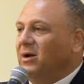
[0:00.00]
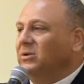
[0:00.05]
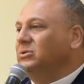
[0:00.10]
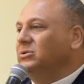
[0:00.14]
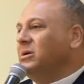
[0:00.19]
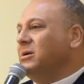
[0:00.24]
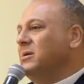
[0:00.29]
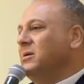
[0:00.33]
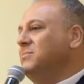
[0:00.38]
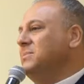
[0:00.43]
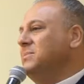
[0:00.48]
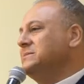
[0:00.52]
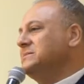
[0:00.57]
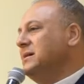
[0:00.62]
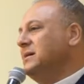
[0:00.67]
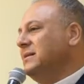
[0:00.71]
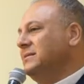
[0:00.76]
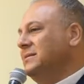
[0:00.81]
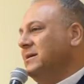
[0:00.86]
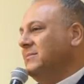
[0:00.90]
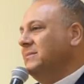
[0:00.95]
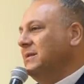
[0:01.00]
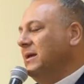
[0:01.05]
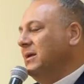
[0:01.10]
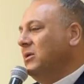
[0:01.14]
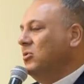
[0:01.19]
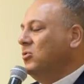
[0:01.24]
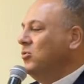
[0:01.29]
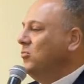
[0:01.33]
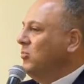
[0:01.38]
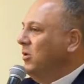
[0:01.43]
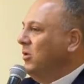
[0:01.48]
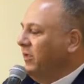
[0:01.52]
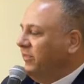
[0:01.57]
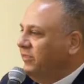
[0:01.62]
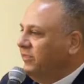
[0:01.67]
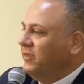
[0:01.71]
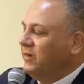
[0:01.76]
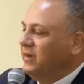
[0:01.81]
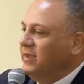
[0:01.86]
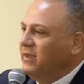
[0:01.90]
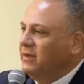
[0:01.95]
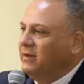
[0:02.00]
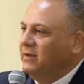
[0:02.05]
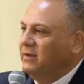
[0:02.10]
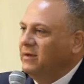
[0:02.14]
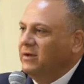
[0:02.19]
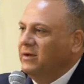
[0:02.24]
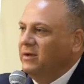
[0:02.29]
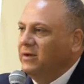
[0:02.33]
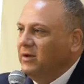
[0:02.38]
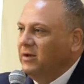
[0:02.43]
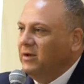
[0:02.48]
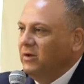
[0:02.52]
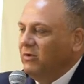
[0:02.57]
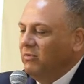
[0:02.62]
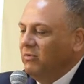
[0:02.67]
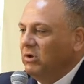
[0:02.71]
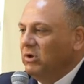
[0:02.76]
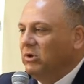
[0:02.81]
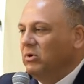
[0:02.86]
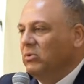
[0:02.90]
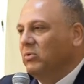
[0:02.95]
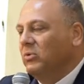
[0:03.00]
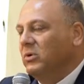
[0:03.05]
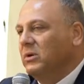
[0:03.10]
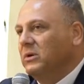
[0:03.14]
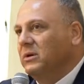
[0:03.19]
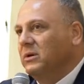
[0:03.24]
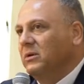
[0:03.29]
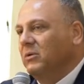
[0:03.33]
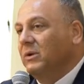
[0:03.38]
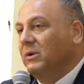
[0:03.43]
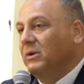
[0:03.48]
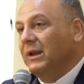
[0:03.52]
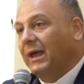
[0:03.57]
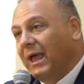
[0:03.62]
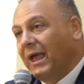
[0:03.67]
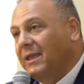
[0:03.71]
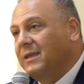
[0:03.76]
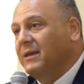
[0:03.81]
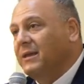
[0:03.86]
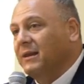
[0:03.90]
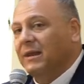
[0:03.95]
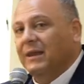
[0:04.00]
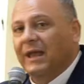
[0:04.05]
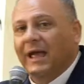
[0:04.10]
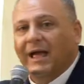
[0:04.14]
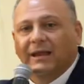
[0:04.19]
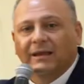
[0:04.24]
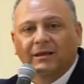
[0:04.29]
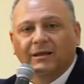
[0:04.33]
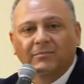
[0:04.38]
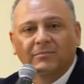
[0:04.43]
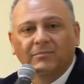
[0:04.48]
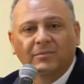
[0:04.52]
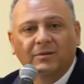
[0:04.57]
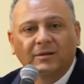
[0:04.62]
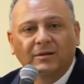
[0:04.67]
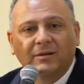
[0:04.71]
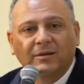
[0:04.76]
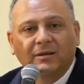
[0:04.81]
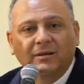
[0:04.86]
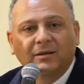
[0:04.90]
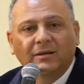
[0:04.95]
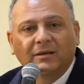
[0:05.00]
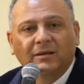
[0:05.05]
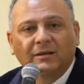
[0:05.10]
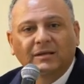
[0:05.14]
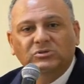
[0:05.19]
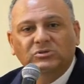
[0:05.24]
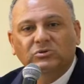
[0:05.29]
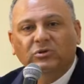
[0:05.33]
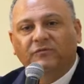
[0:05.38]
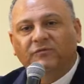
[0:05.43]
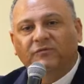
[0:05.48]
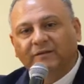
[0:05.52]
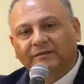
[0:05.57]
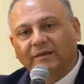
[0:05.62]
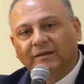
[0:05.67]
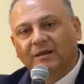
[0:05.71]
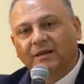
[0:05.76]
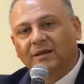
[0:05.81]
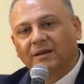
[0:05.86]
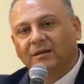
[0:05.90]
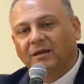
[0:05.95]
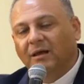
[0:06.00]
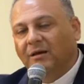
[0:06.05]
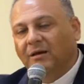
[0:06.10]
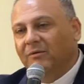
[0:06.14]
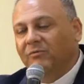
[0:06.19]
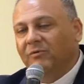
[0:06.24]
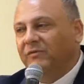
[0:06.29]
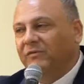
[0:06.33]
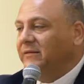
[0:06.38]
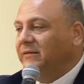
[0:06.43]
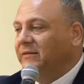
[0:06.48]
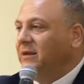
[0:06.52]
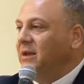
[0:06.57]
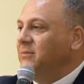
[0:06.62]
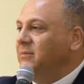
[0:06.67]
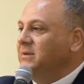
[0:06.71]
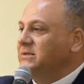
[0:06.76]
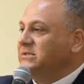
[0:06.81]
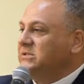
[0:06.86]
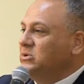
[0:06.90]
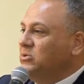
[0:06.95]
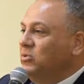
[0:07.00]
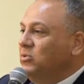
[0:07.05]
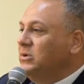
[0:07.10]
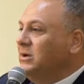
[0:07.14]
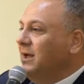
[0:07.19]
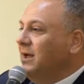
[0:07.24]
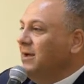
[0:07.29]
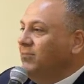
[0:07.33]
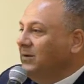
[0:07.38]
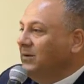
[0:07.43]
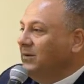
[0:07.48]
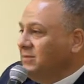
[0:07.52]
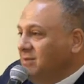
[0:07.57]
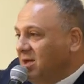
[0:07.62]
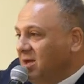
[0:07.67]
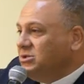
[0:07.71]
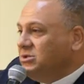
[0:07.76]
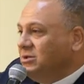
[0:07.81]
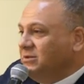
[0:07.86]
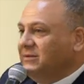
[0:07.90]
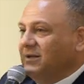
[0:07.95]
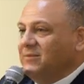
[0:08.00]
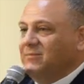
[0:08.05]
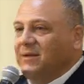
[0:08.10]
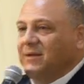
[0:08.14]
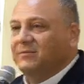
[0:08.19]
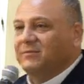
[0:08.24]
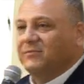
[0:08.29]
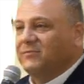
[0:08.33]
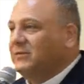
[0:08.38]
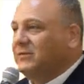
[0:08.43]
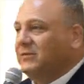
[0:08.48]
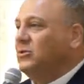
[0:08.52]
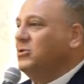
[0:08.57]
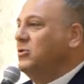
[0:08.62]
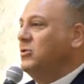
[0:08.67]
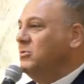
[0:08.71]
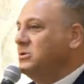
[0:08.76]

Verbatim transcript: قادر الرب يستخدمنا نكون مؤثرين ونكون ونغير العالم يسوع فتن آه، فتن المسكونه ب 12 تلميذ فتنوا